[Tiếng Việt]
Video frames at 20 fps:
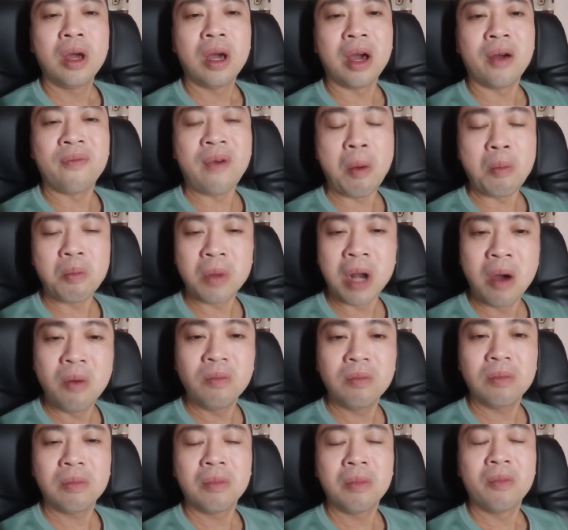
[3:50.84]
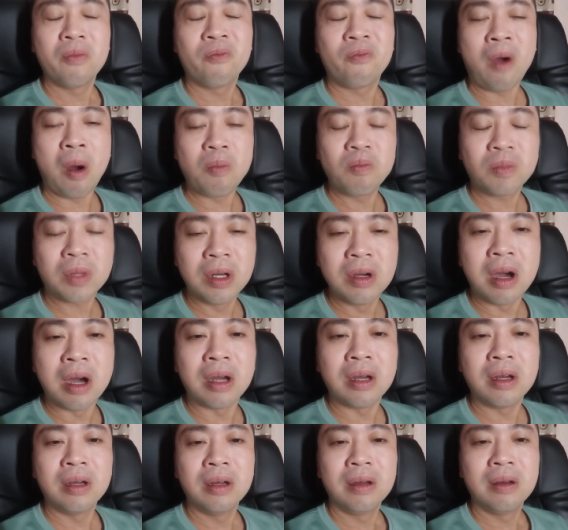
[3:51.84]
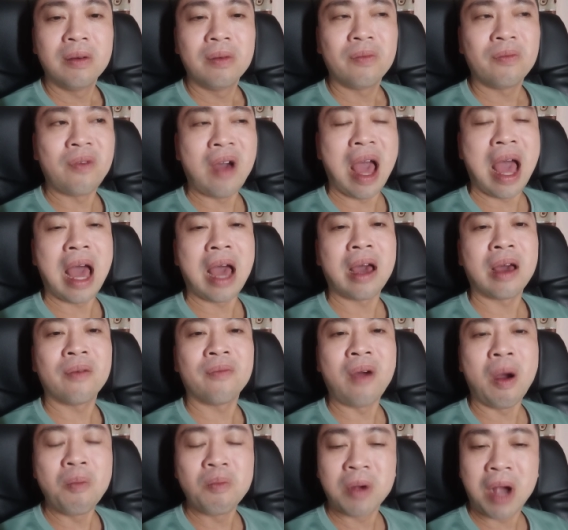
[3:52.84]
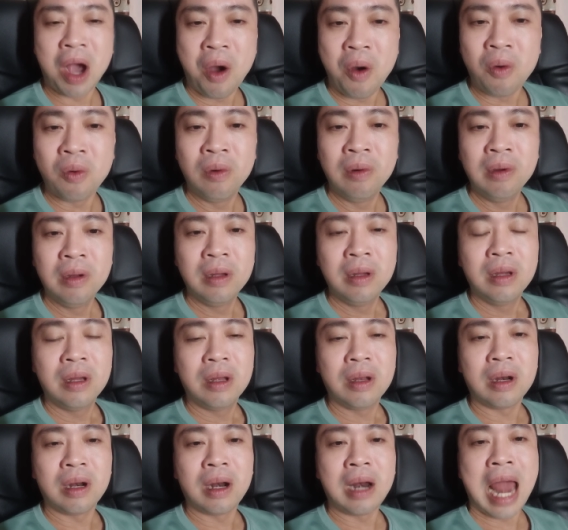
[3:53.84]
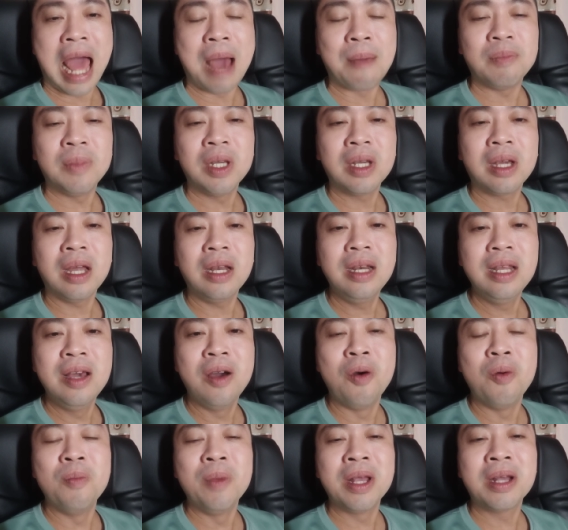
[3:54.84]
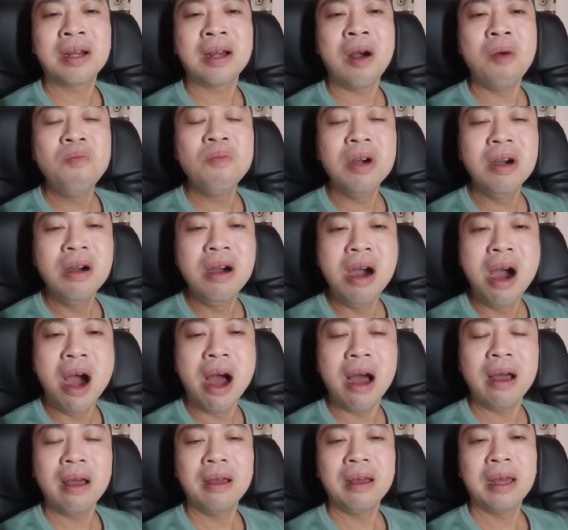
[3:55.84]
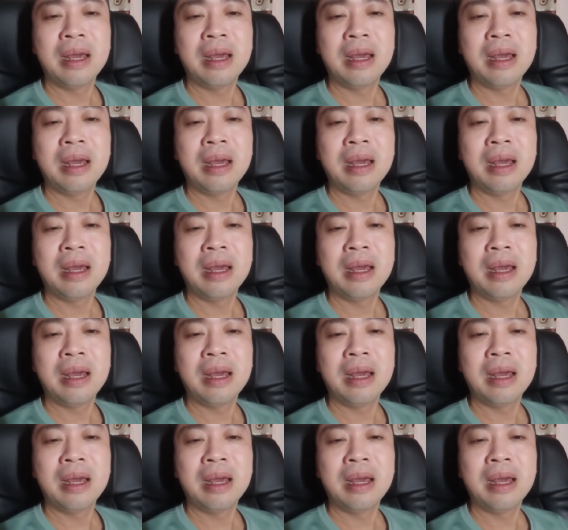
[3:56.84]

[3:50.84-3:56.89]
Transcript: à, vọng động, vọng tưởng và vọng cầu làm những cái điều mình không ưa